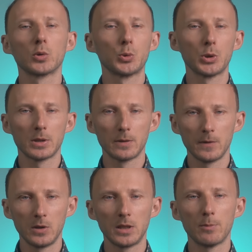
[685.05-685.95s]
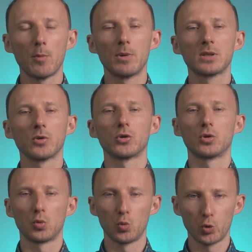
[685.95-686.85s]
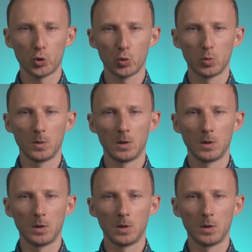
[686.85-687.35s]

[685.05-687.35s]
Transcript: który jest wynikiem obecności tłuszczu.